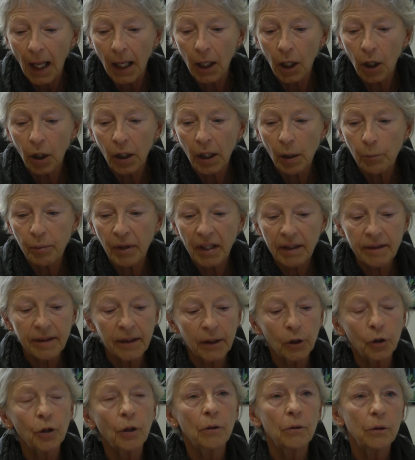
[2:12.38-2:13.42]
Alors, à
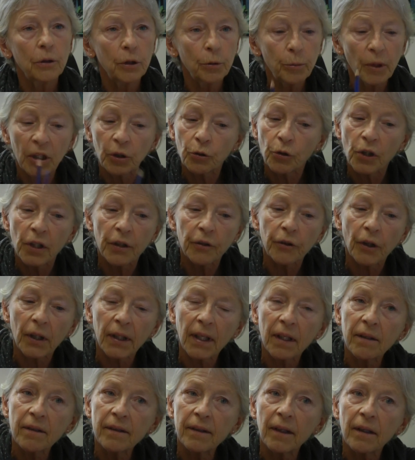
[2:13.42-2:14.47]
partir de là, ben, toutes les
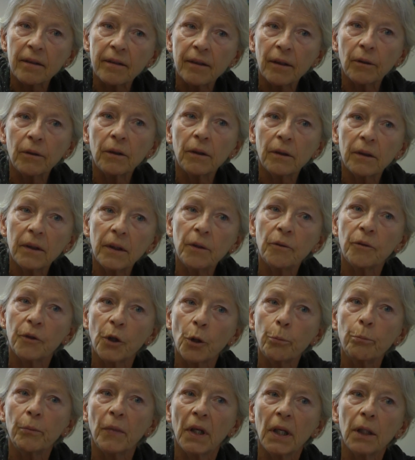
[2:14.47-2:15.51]
organisations de
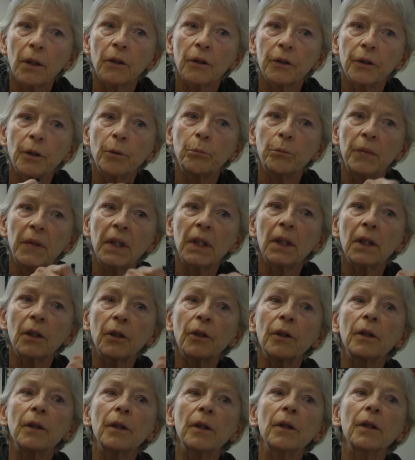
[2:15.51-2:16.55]
développement
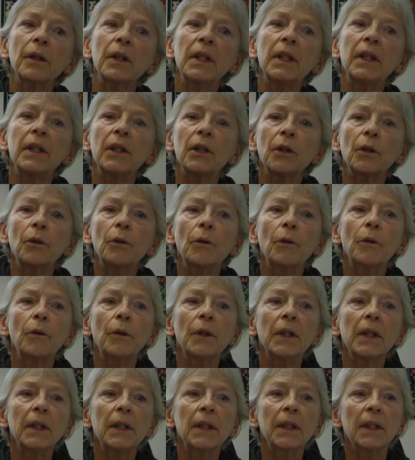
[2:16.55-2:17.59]
économique euh, qui
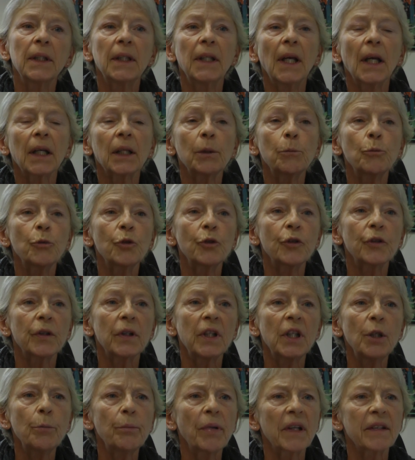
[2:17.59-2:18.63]
ont été à
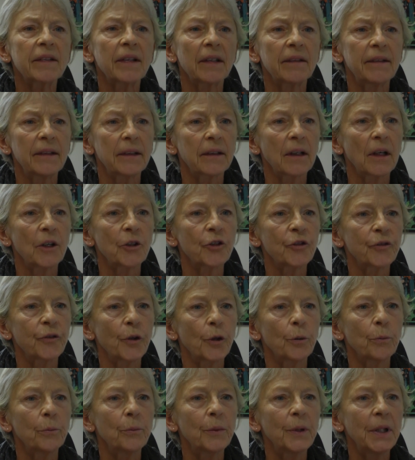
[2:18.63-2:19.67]
Rimouski, parce que ça s'est
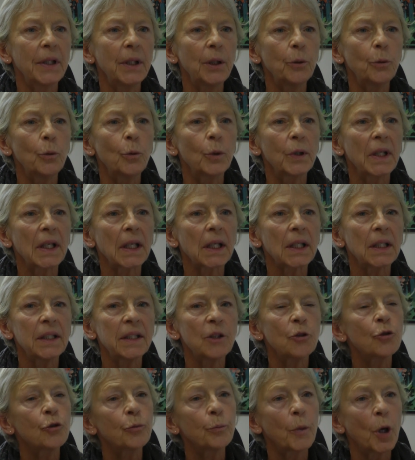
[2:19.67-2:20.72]
transformé au gré
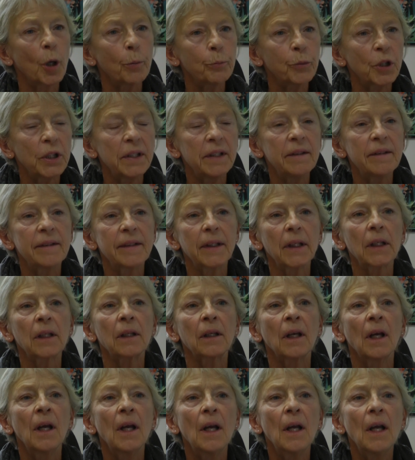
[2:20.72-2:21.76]
des humeurs
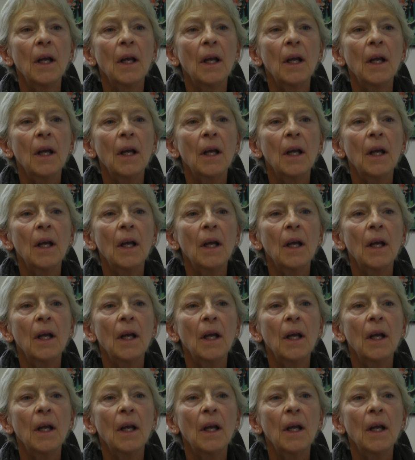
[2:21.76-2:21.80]
politiques,